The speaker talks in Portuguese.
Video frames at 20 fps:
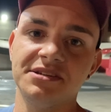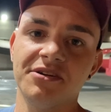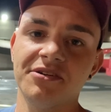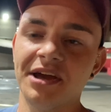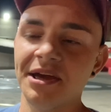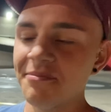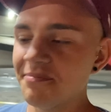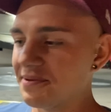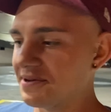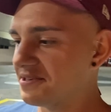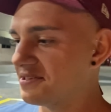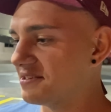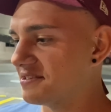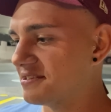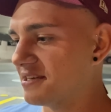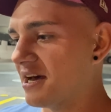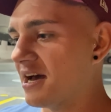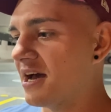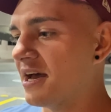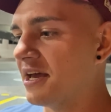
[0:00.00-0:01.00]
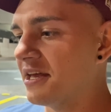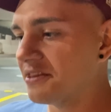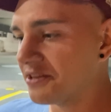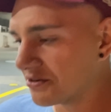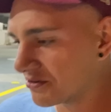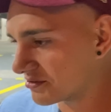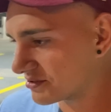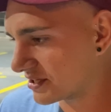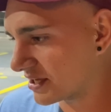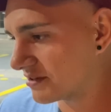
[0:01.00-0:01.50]
alguém precisar, entre
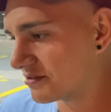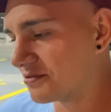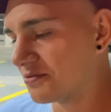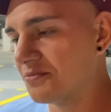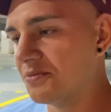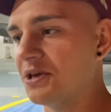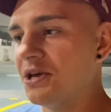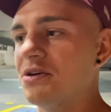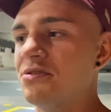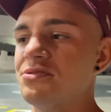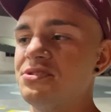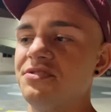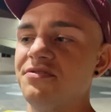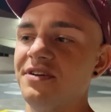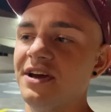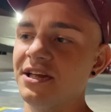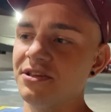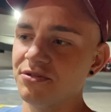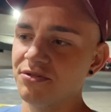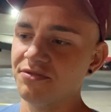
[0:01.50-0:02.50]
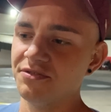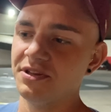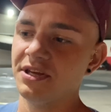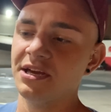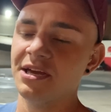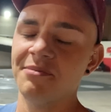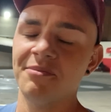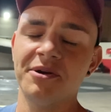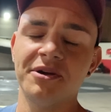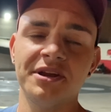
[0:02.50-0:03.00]
em contato comigo. Tiver dúvida,
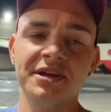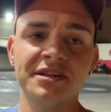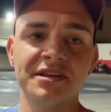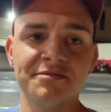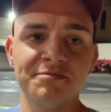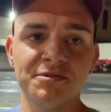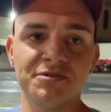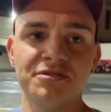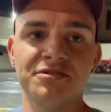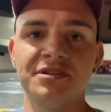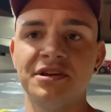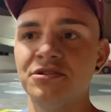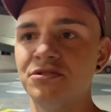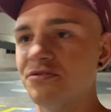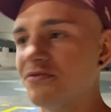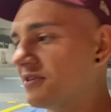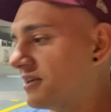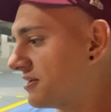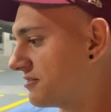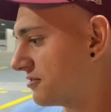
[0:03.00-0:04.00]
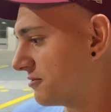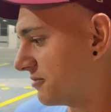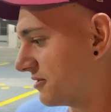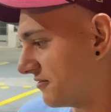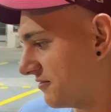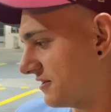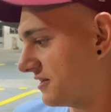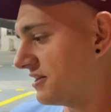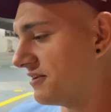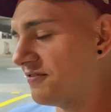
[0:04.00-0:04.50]
que a maioria das pessoas tem dúvida sobre
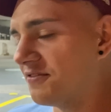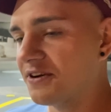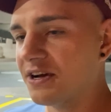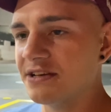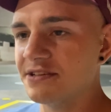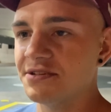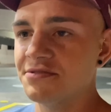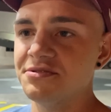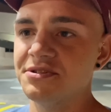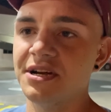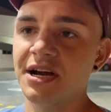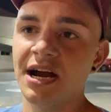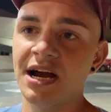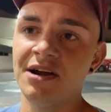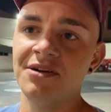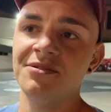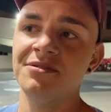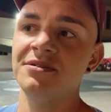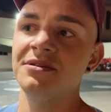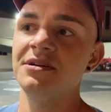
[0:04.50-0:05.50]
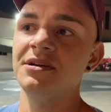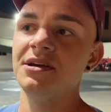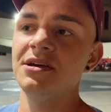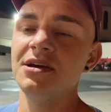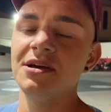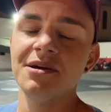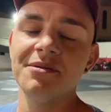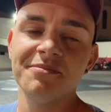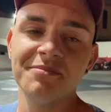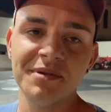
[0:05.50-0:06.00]
vitrificação de carro,
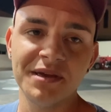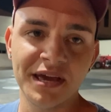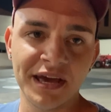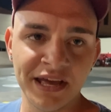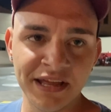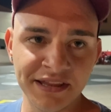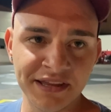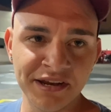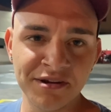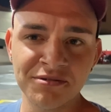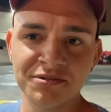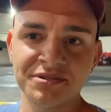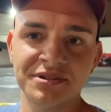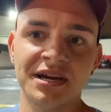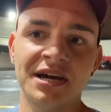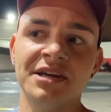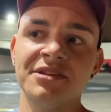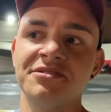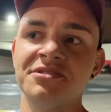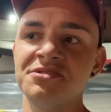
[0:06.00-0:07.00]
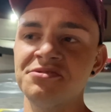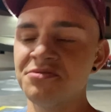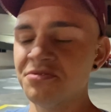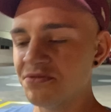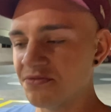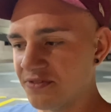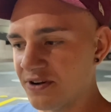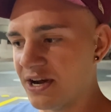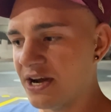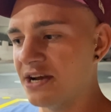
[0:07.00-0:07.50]
me entre em contato, a gente
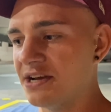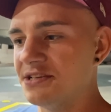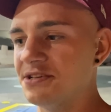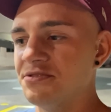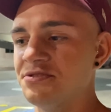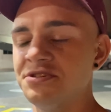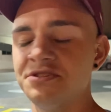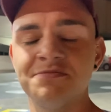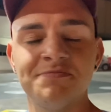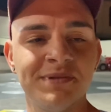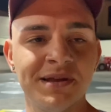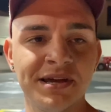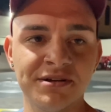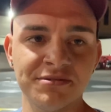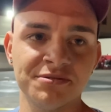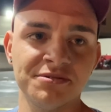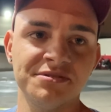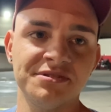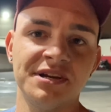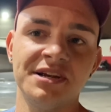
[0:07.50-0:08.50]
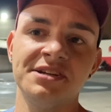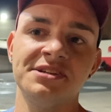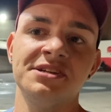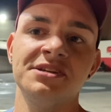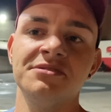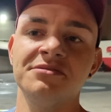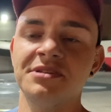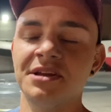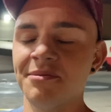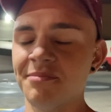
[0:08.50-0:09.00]
conversa, eu te explico tudo
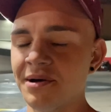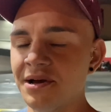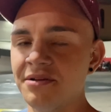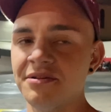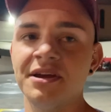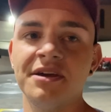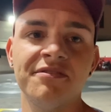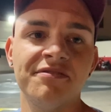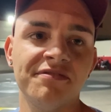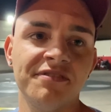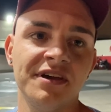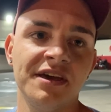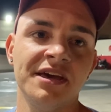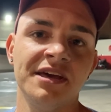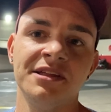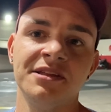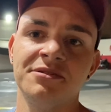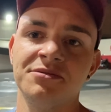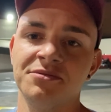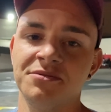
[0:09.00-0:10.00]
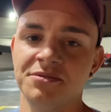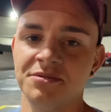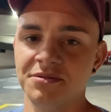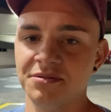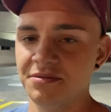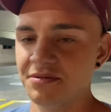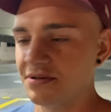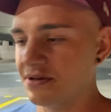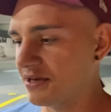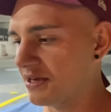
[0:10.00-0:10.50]
certinho, o trabalho que é feito
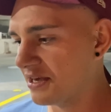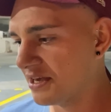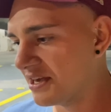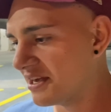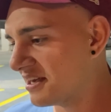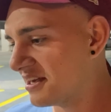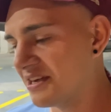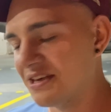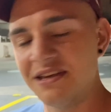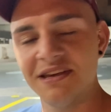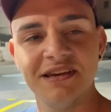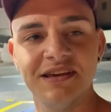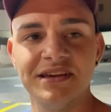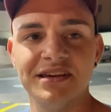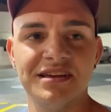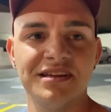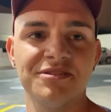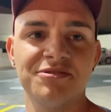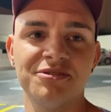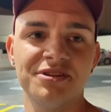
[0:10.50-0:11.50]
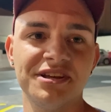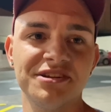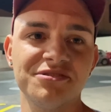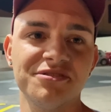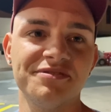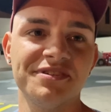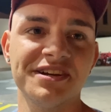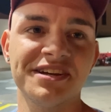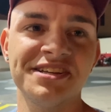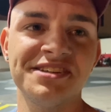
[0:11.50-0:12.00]
e todas as
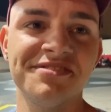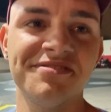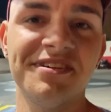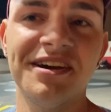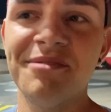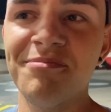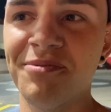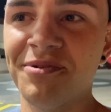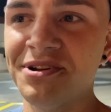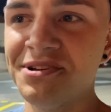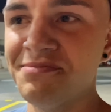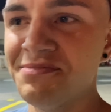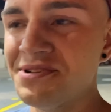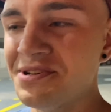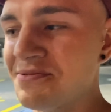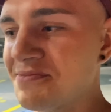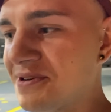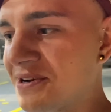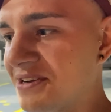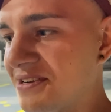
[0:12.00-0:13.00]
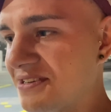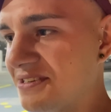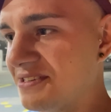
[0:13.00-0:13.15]
dúvidas que tiver, Bom. pode me chamar.